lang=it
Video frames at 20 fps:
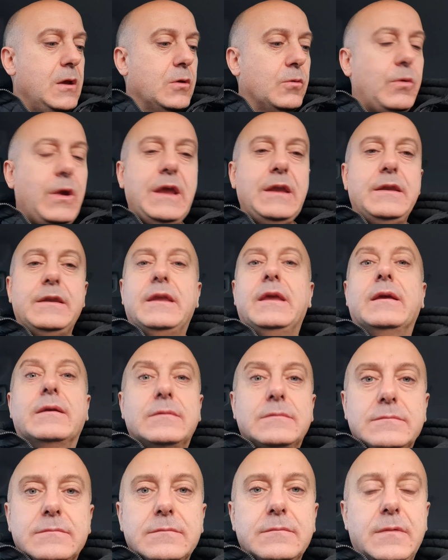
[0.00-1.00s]
Quindi
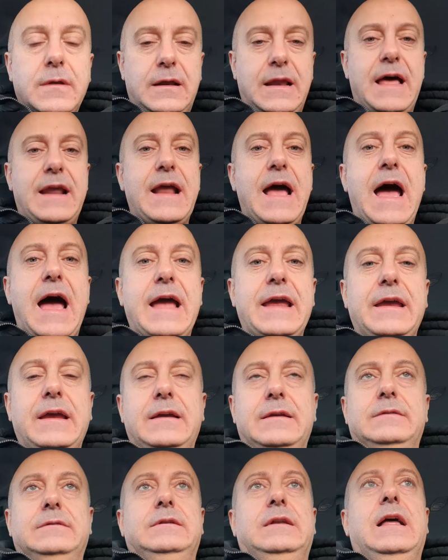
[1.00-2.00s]
la
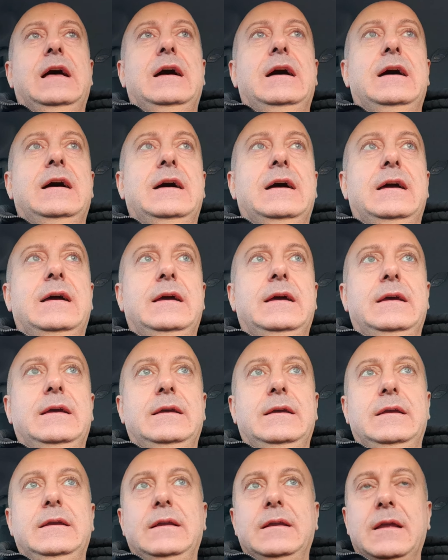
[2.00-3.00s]
RAI,
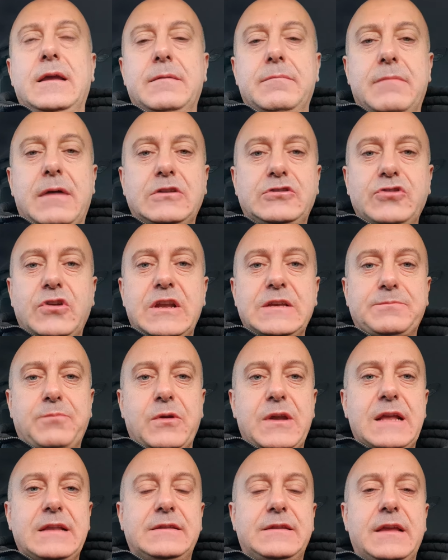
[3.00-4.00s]
la, il maggiore
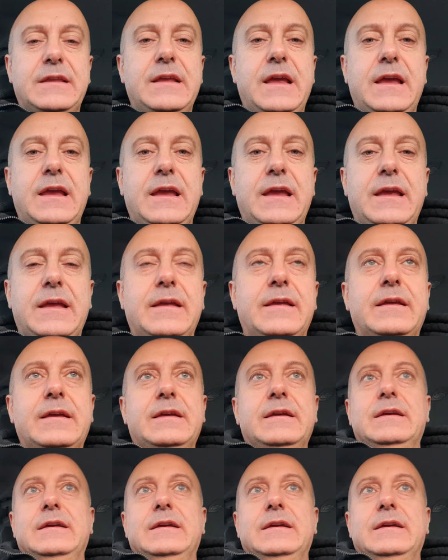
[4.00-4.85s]
esponente dei,